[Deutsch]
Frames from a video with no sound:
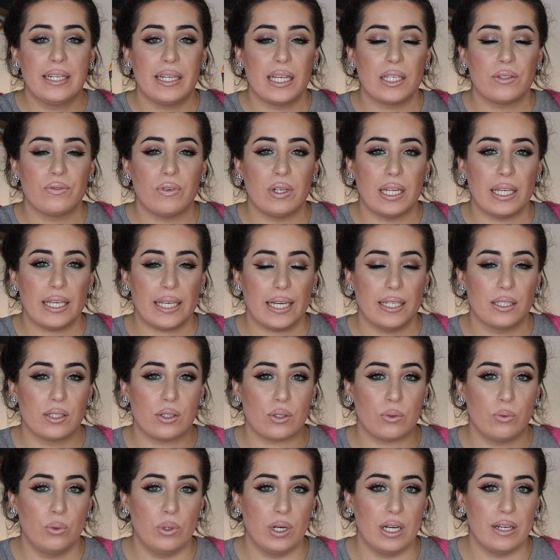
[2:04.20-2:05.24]
Das finde ich
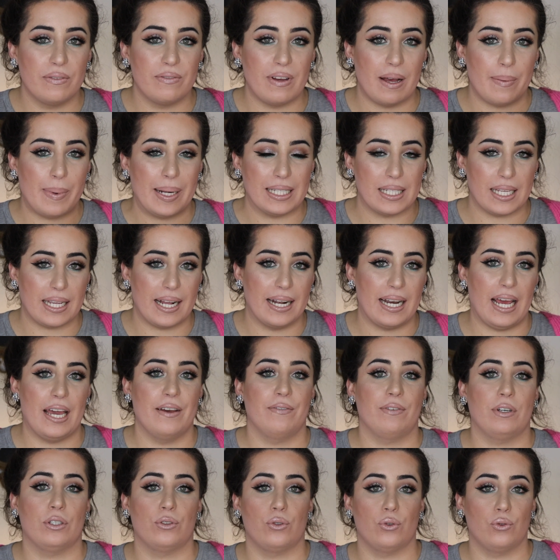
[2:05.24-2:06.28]
ganz cool, weil man sich halt
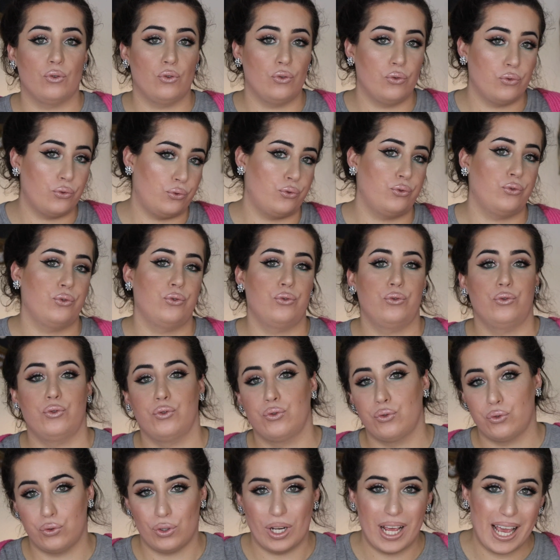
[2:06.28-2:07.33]
einfach so tsch
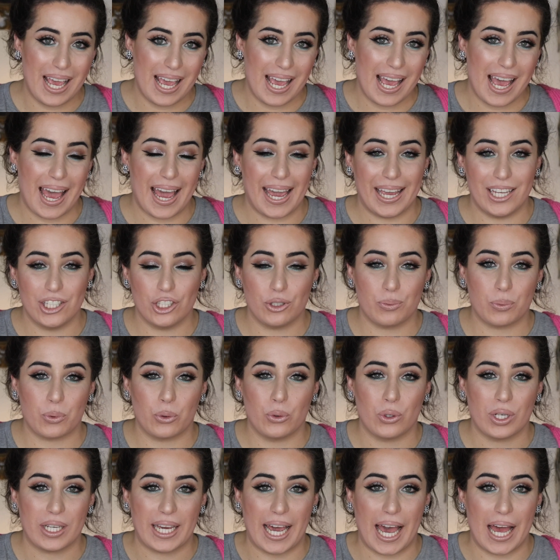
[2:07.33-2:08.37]

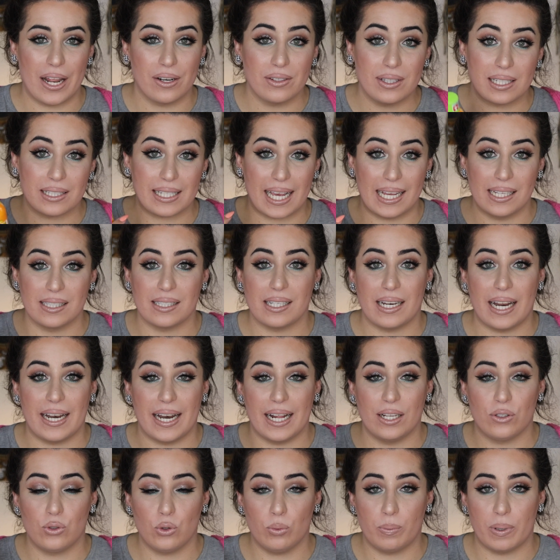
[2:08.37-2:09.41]
einsprühen kann und das Ganze dann
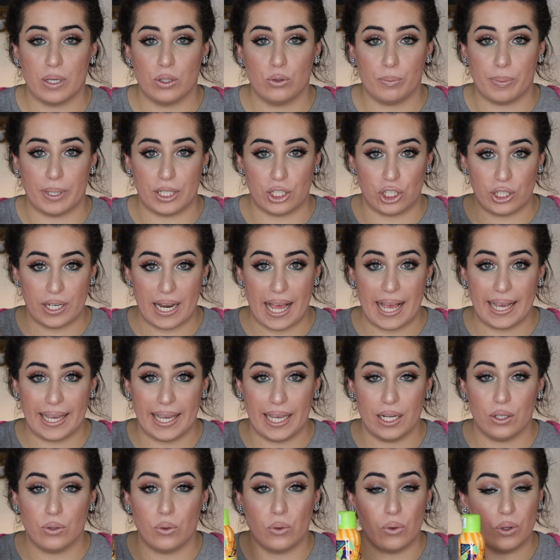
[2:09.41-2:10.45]
halt super, super schnell
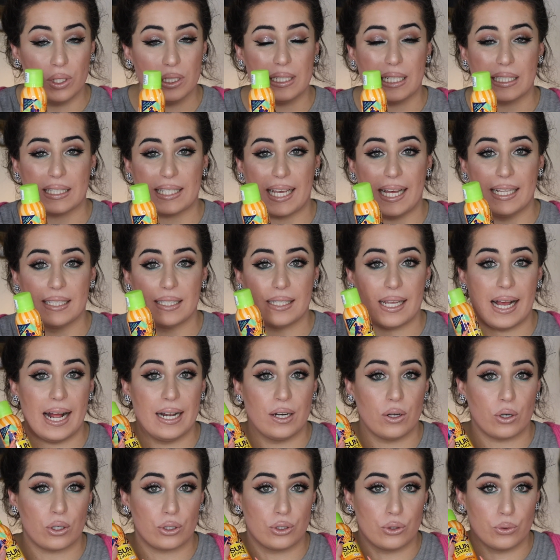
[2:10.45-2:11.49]
geht und das Ganze
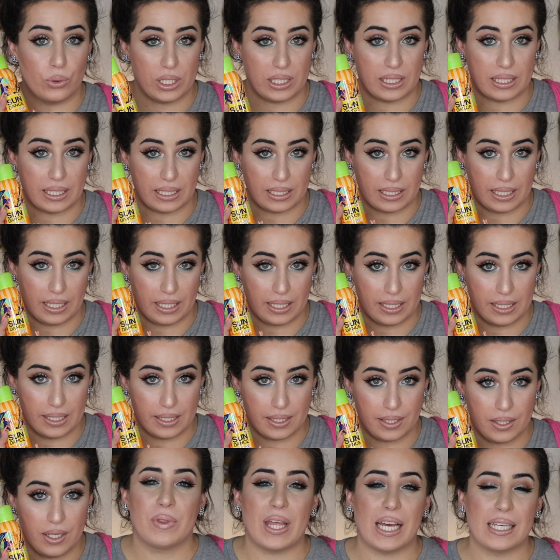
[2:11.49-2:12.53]
halt auch durchsichtig
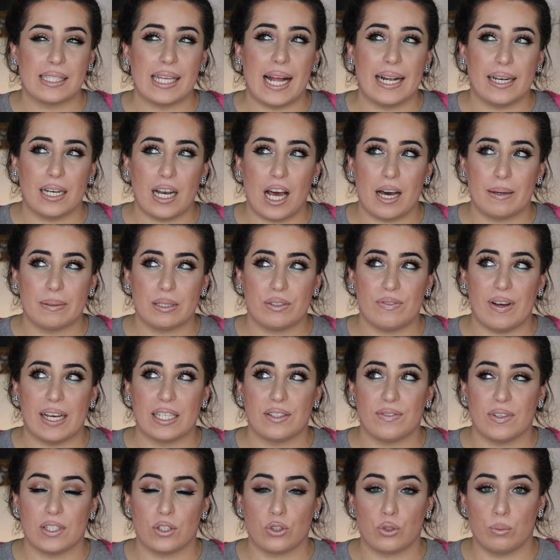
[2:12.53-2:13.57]
ist. Das halt, glaube ich,
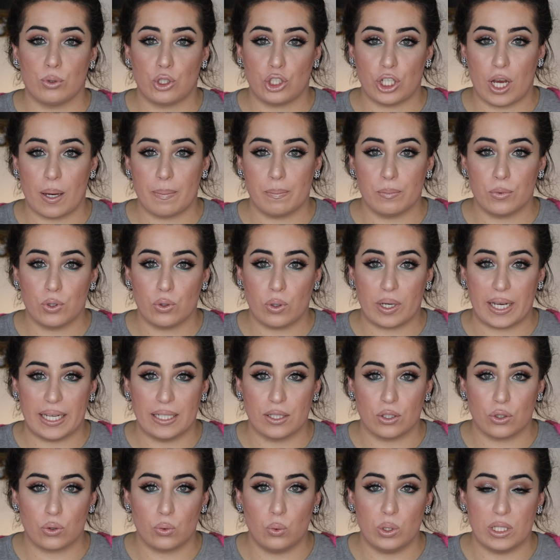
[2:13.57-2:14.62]
was, was zum Shoppen so
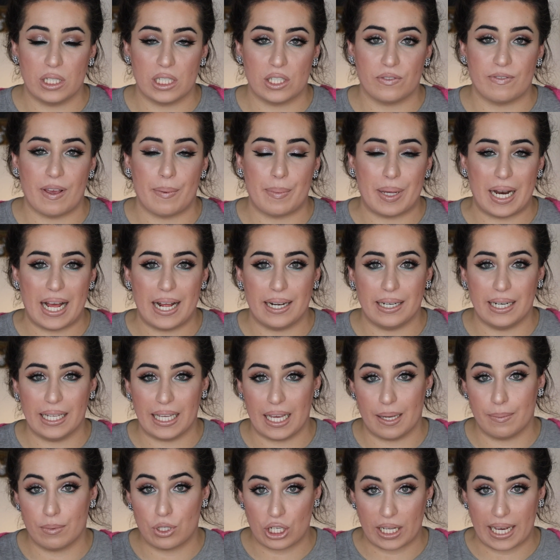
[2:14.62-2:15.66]
ganz gut ist, wenn man halt
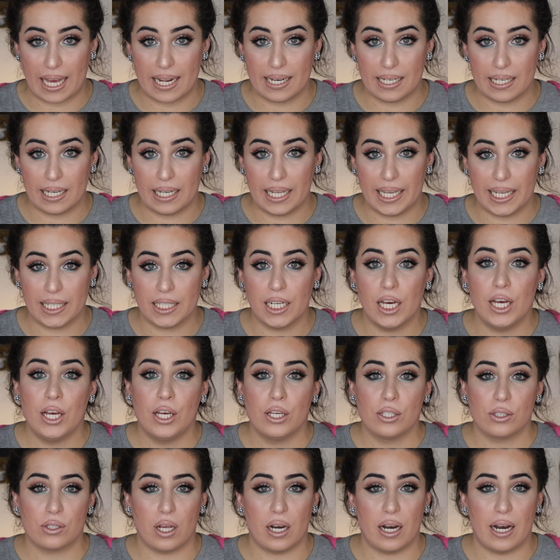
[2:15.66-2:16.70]
nicht am Strand liegt,
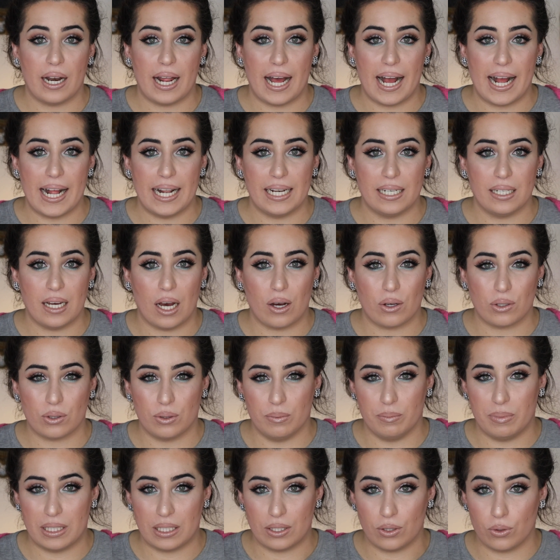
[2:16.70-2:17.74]
sondern halt auch so
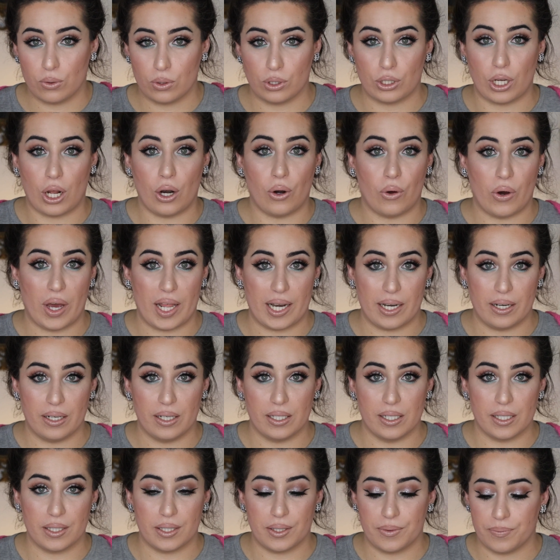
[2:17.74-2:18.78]
ein bisschen unter Leuten
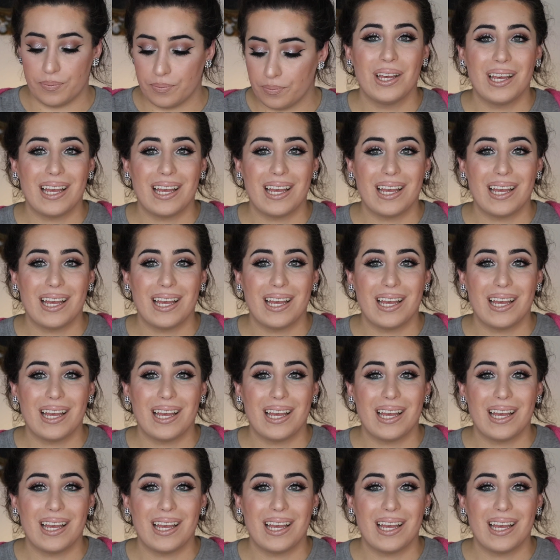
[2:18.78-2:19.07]
ist.